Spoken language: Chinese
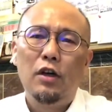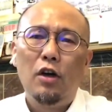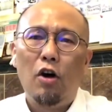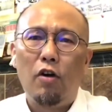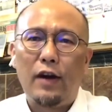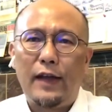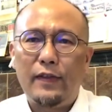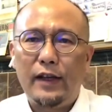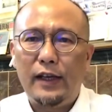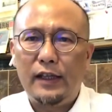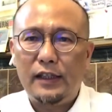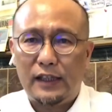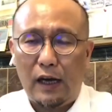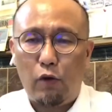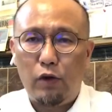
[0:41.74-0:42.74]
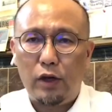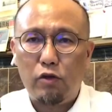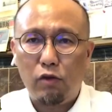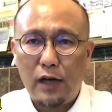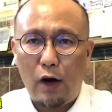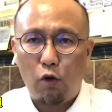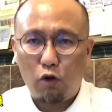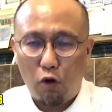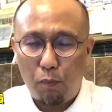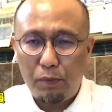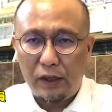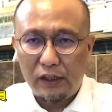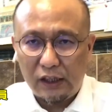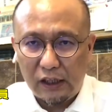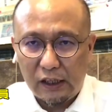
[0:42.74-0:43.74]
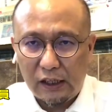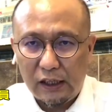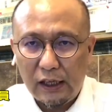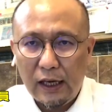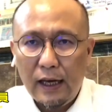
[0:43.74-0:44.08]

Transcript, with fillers: 互咱的社会更加有公平正义。